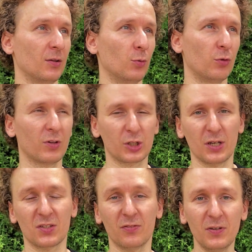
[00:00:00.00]
у него даже
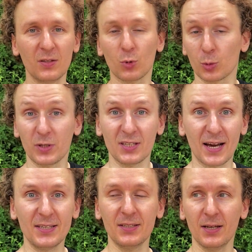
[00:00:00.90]
есть твит, может быть, не
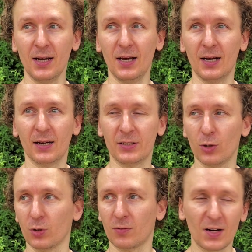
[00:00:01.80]
один,
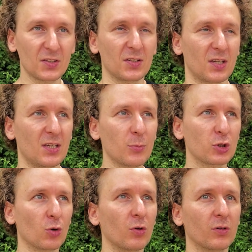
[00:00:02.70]
где он хвастается тем,
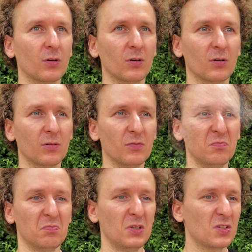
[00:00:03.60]
что он э,
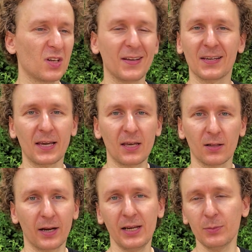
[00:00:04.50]
не знает никакие
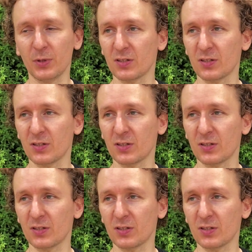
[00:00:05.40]
алгоритмы.